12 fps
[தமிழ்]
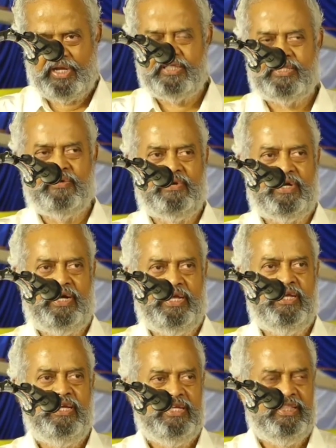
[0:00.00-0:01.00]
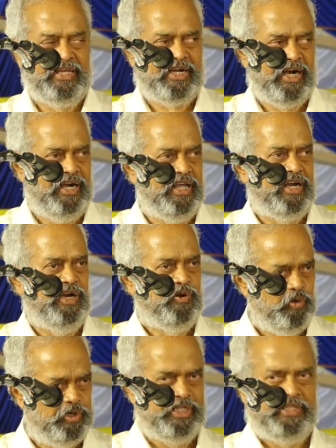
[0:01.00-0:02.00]
மறுத்தவர்களை இந்த
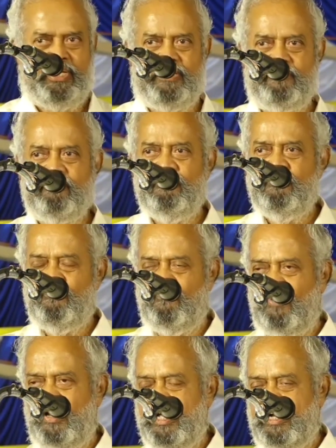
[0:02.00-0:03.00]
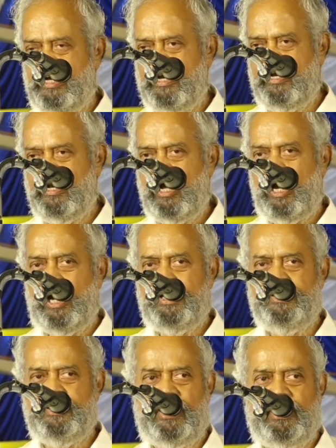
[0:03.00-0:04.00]
கள்ளர்கள் கூட்டத்தை வெள்ளைக்காரன்
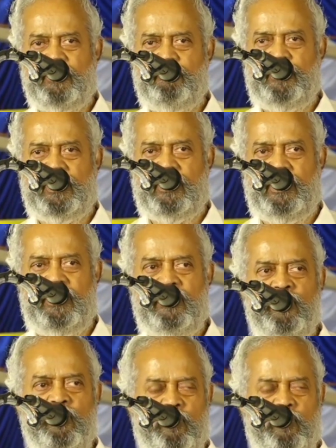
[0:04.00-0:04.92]
ஐயாயிரம் பேர்களை